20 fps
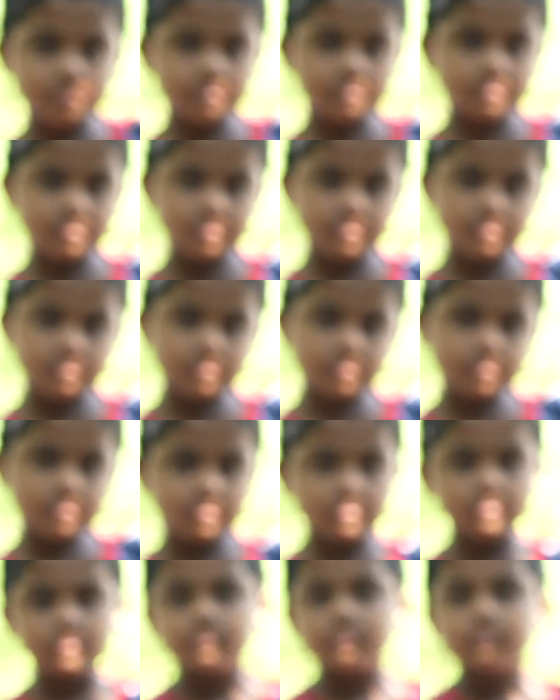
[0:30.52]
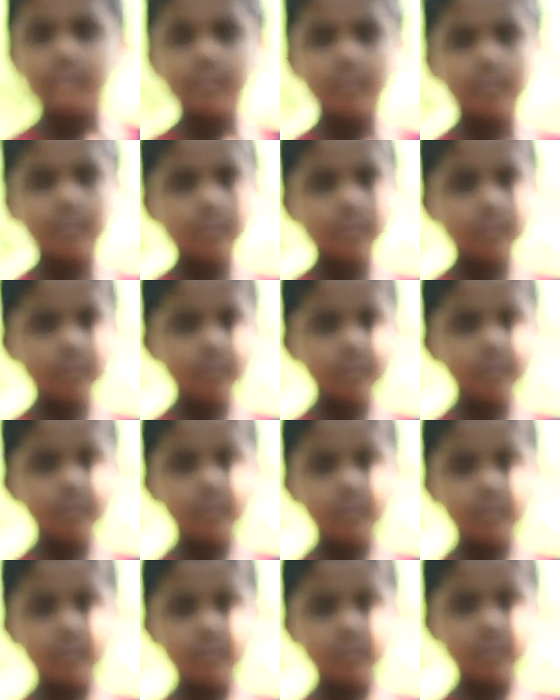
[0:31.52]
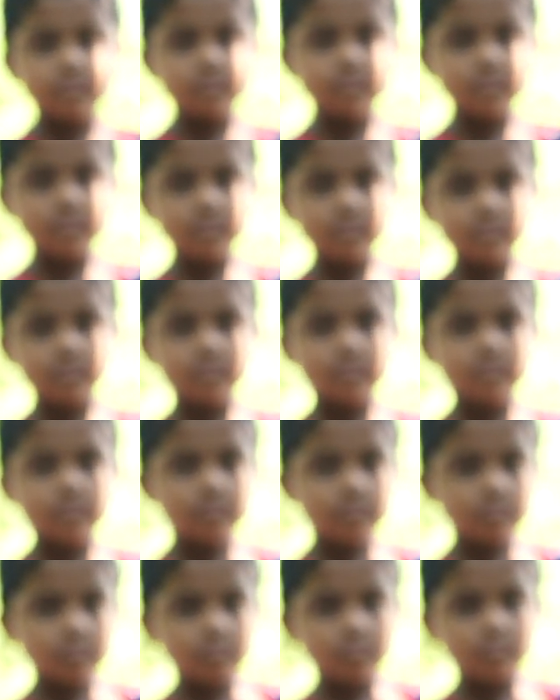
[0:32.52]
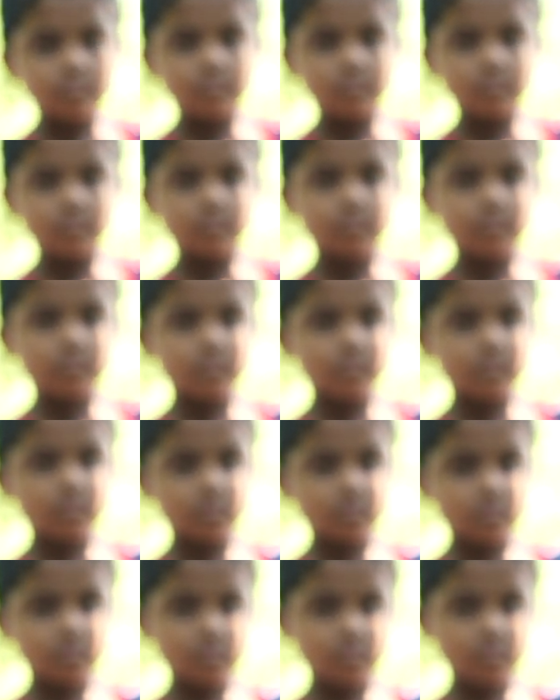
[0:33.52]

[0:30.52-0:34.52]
ఫోకస్ పర్ఫెక్ట్గా లేనట్లయితే అప్పుడు ఆ వీడియో మనకు ఉపయోగపడదు